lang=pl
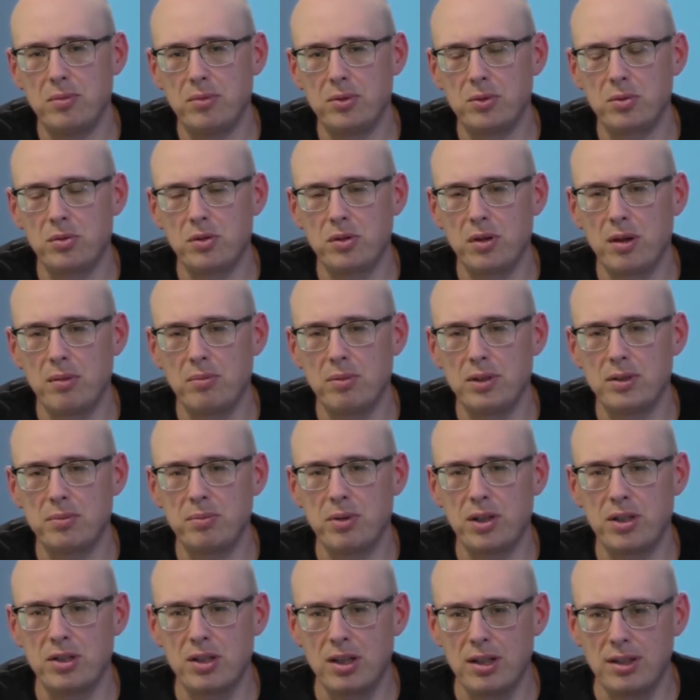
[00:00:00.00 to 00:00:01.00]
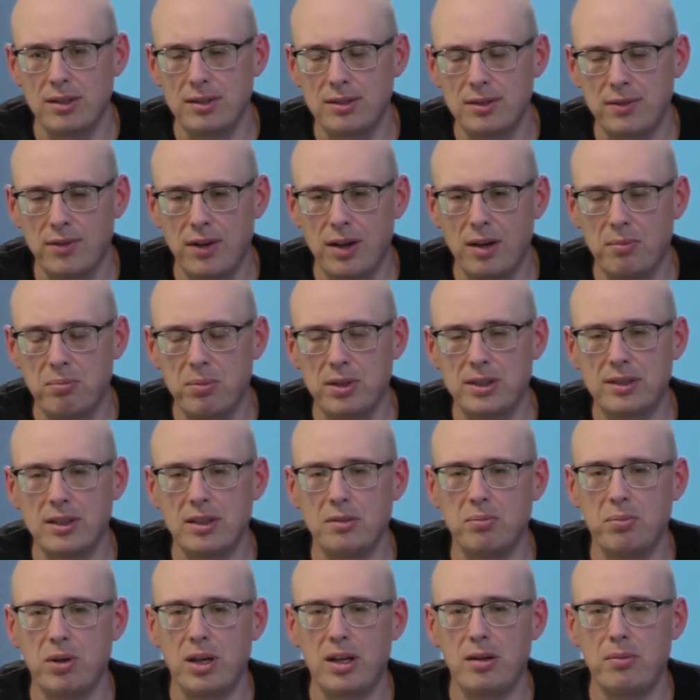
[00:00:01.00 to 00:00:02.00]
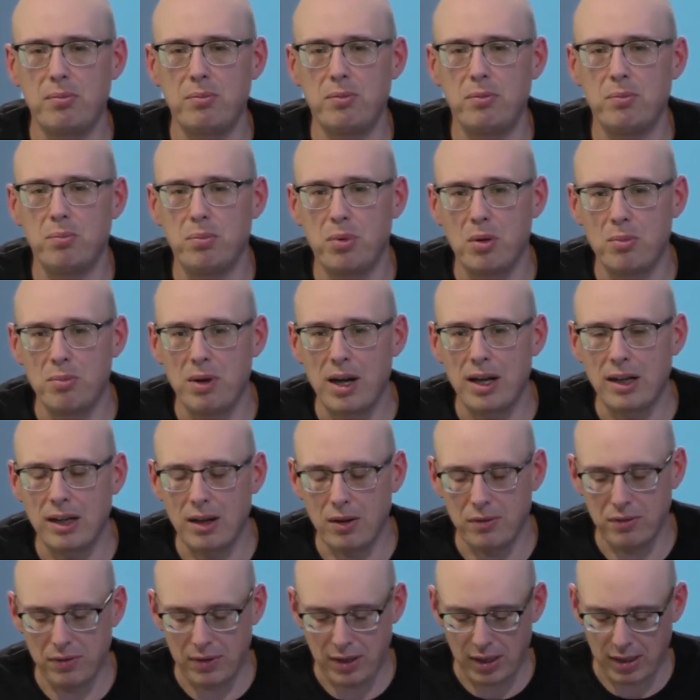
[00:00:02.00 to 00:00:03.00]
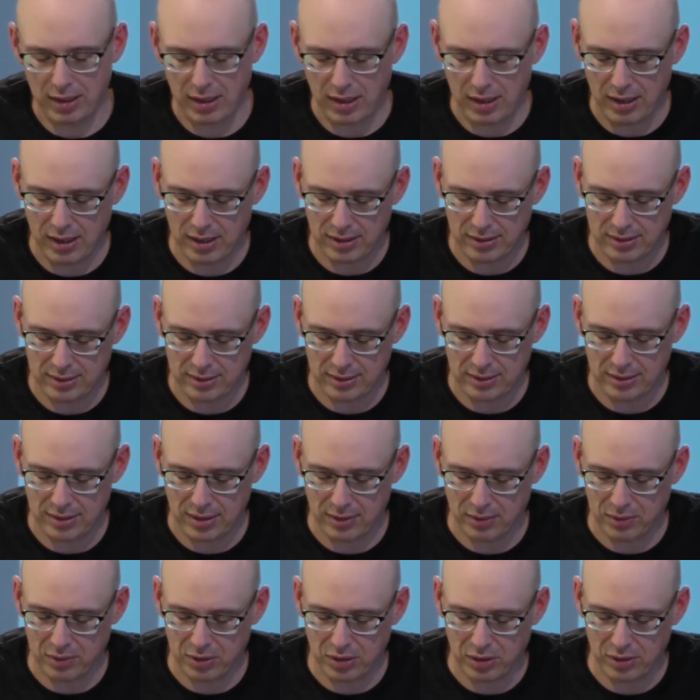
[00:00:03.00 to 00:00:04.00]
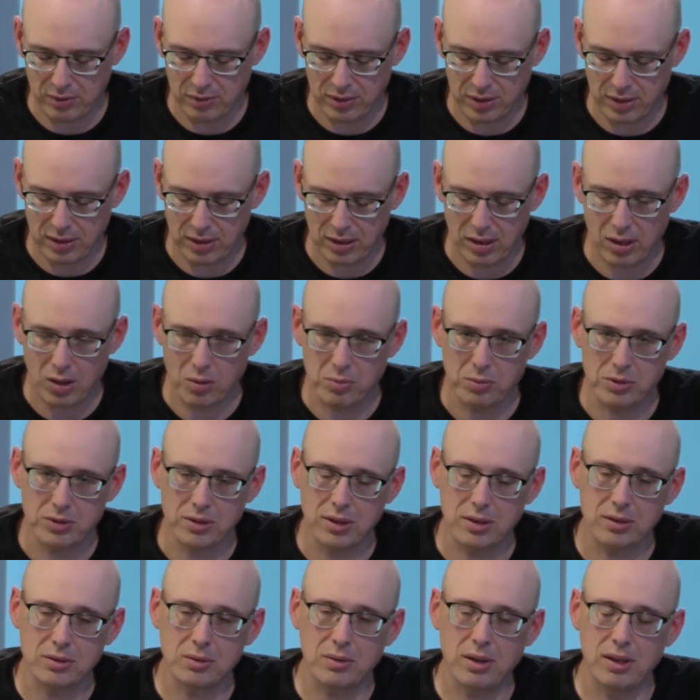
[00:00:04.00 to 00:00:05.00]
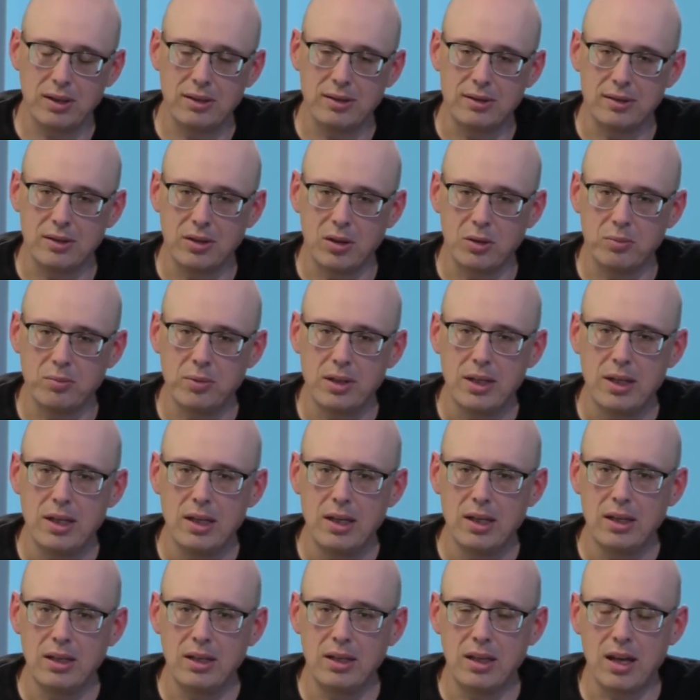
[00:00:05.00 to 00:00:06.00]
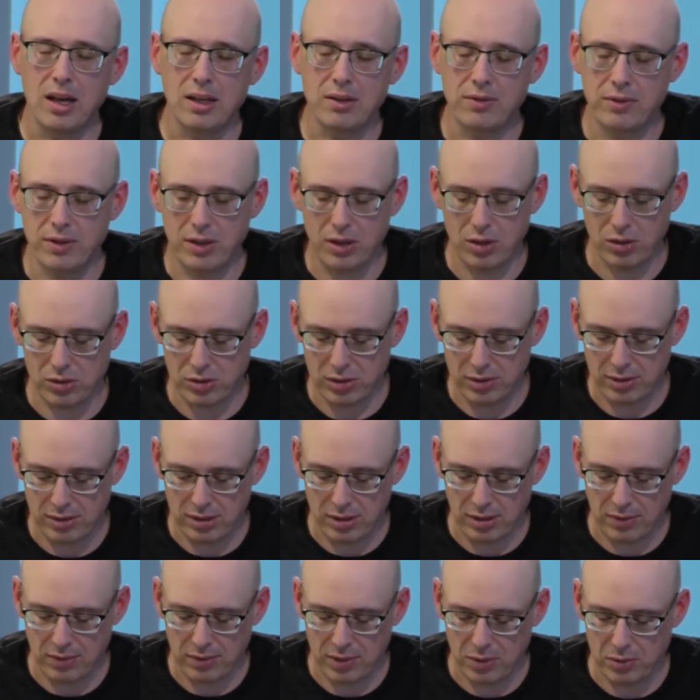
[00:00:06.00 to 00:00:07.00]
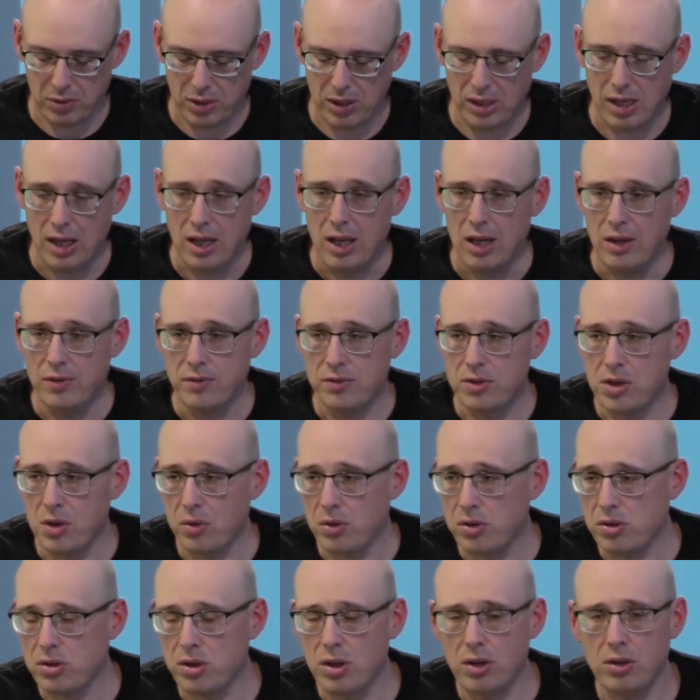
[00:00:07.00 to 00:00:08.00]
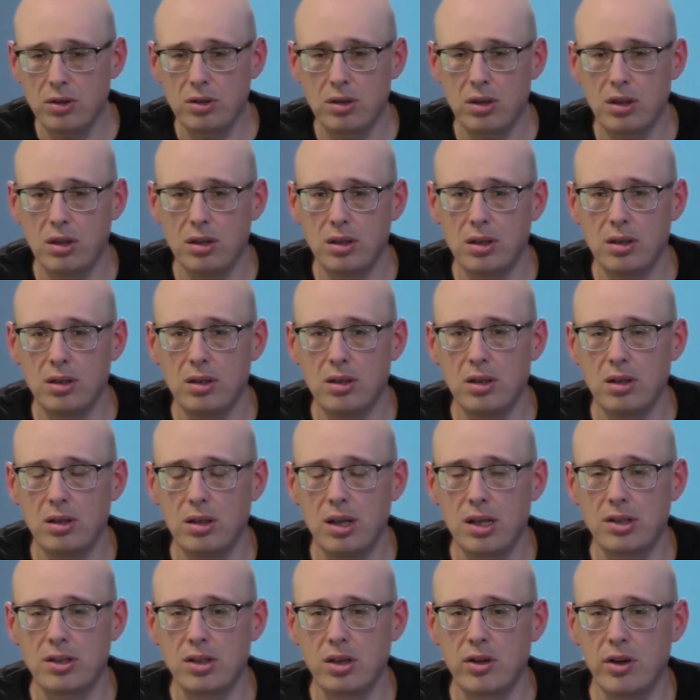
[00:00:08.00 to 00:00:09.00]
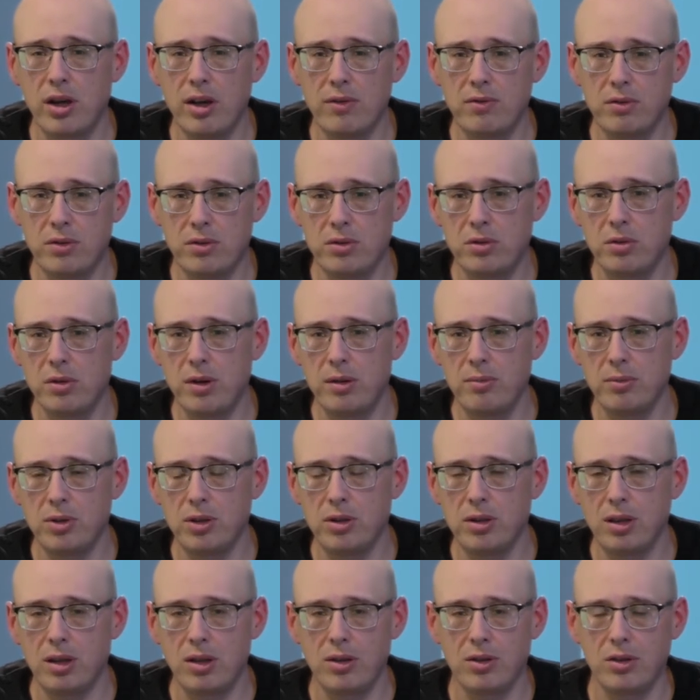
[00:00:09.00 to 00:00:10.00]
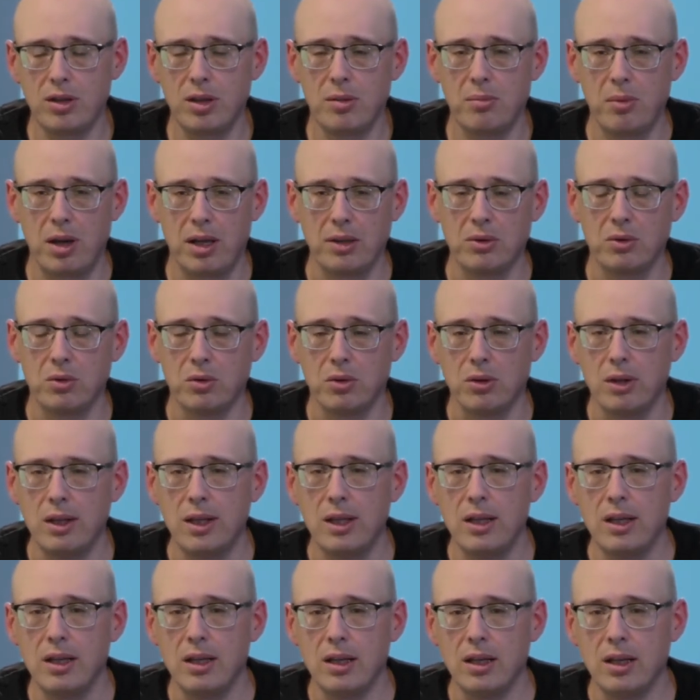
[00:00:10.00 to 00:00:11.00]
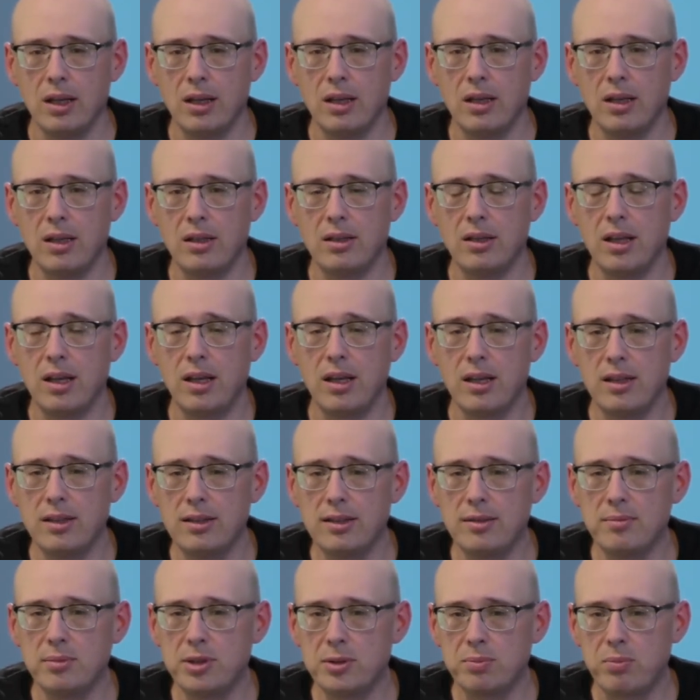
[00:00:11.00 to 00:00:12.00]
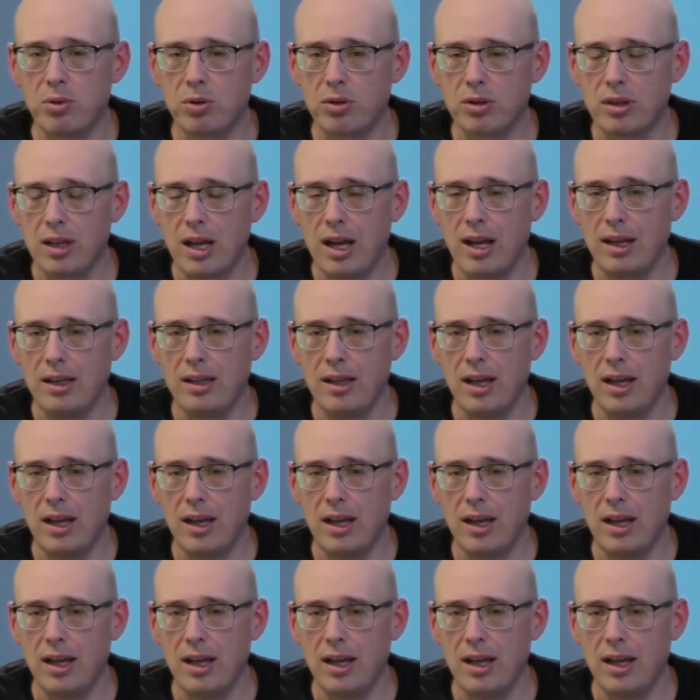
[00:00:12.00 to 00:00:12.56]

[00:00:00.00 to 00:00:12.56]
Służba Bezpieczeństwa PZPR pomagał w karierach zawodowych homoseksualistom i jak wykorzystywał ich. Wzięło się od, e, dlaczego ja wróciłem do tego tematu. E, na jednym z portali